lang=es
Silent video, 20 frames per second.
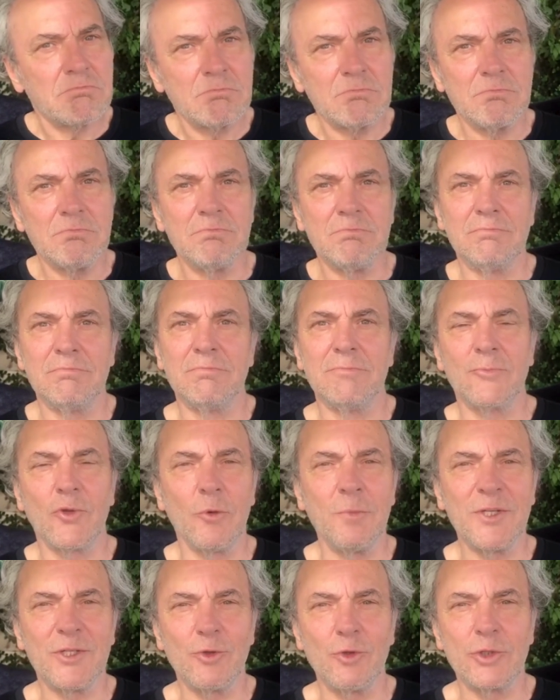mm,
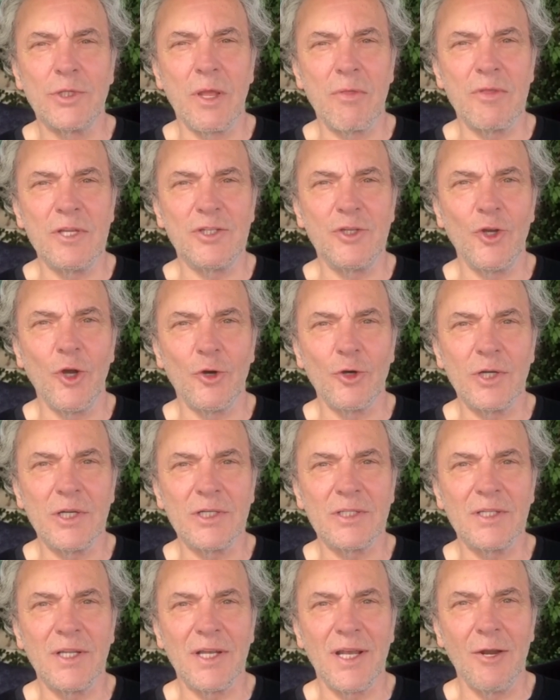tome sus
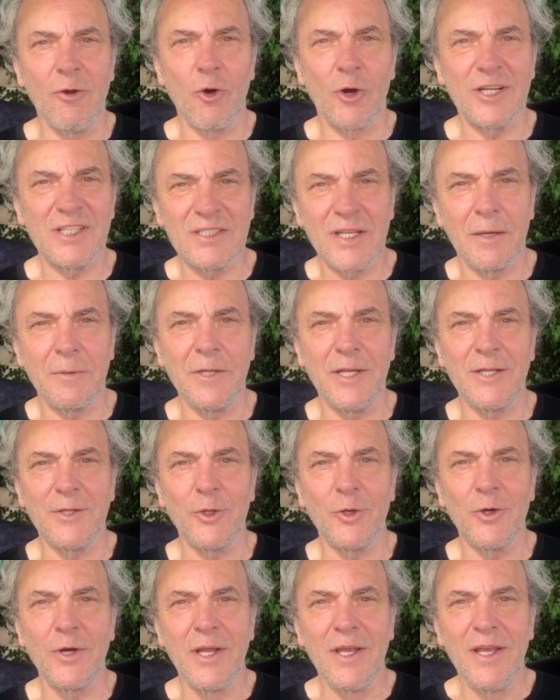decisiones de lo que está
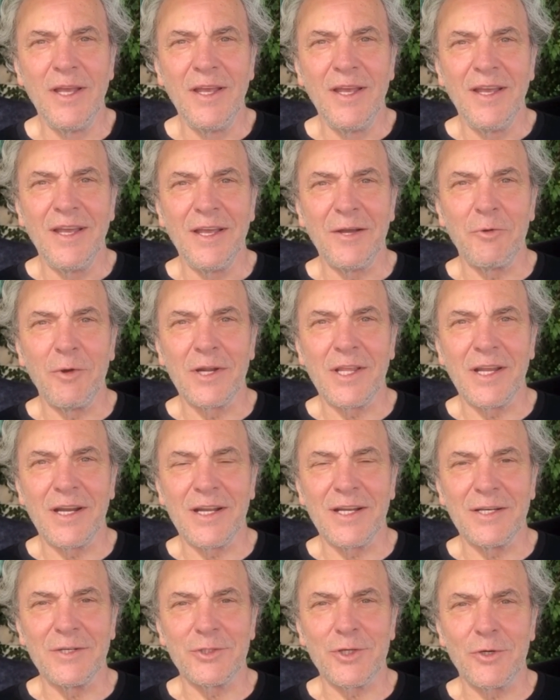viendo. En
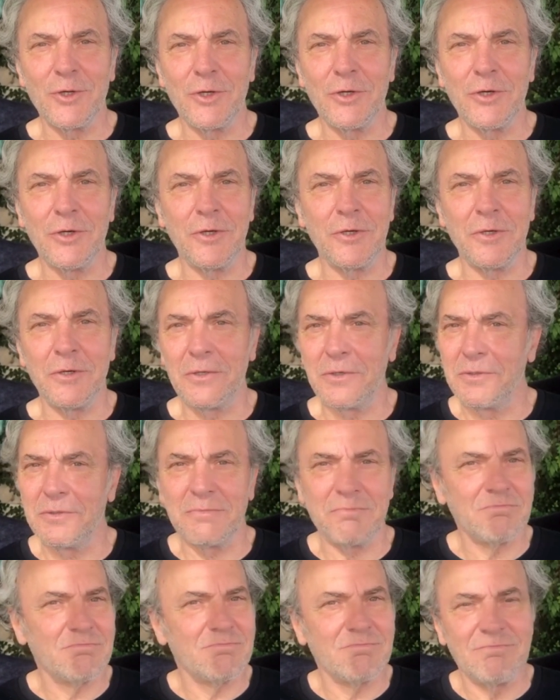cualquier caso,
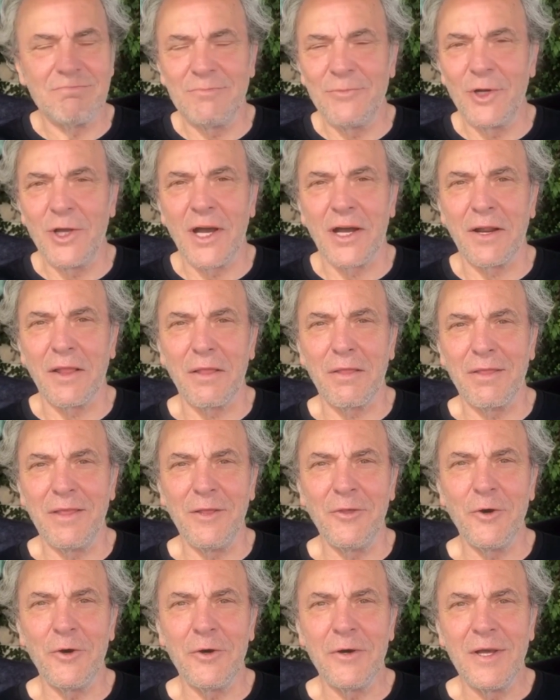muy
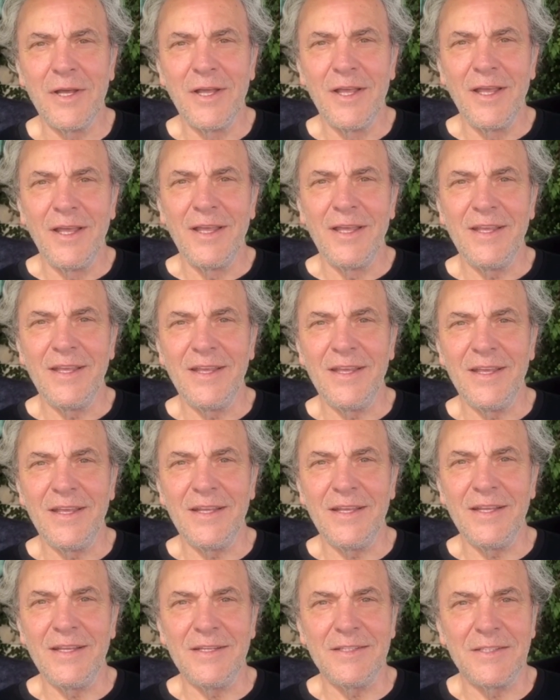agradecido
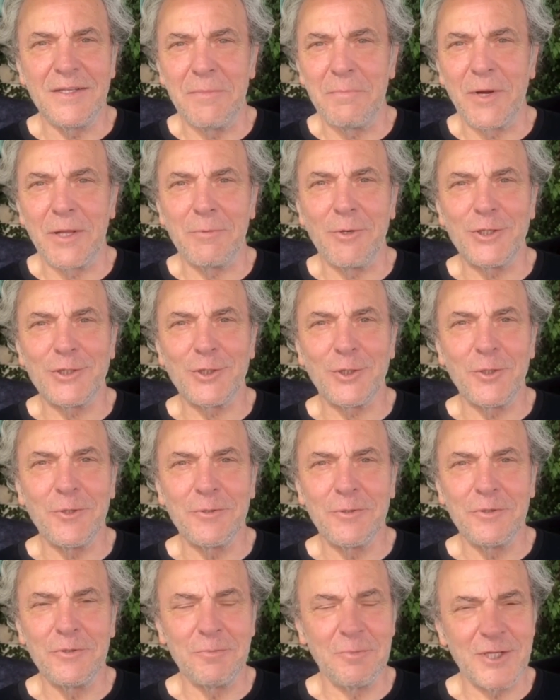y siempre vuestro.
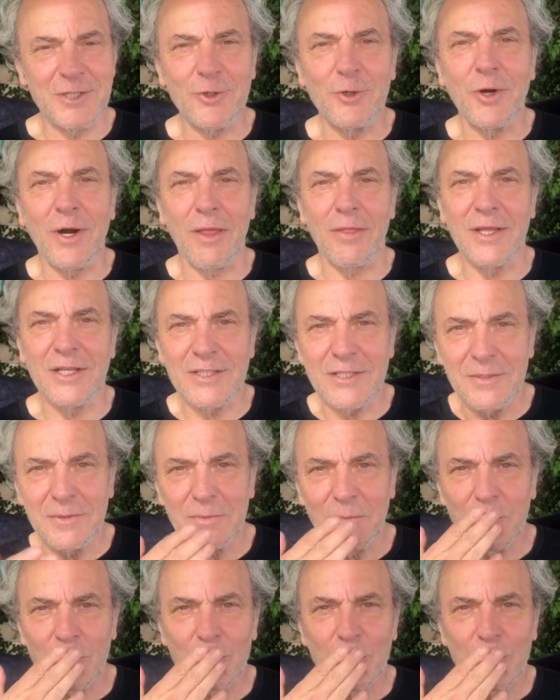Un beso, gracias.